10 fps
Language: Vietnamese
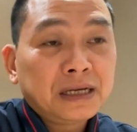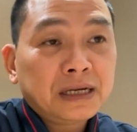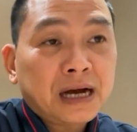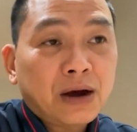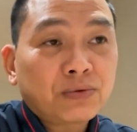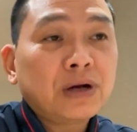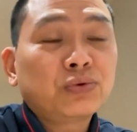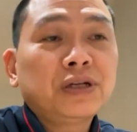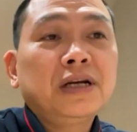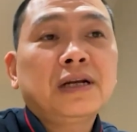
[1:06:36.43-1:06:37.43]
học đầu
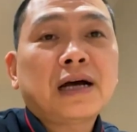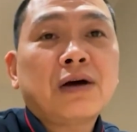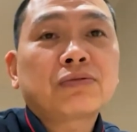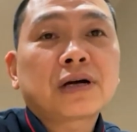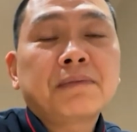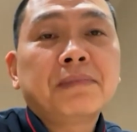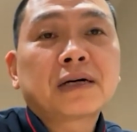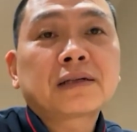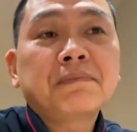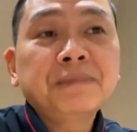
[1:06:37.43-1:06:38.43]
tiên là học cấp bậc
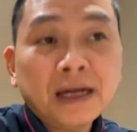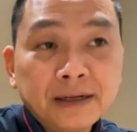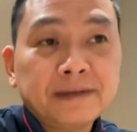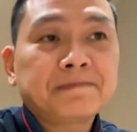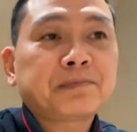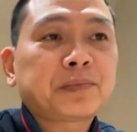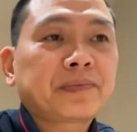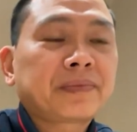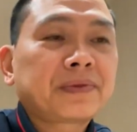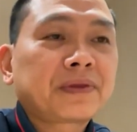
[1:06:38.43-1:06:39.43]
thấp nhất ấy.
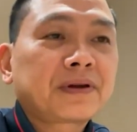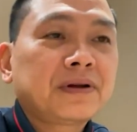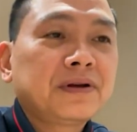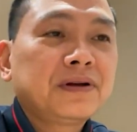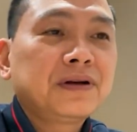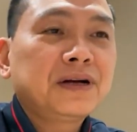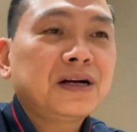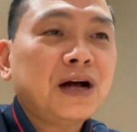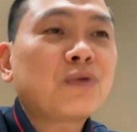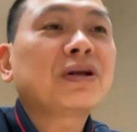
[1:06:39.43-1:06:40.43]

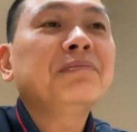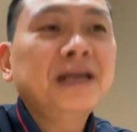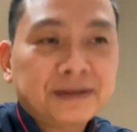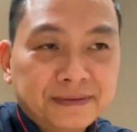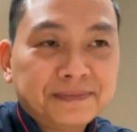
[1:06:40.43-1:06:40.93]
Học để biết,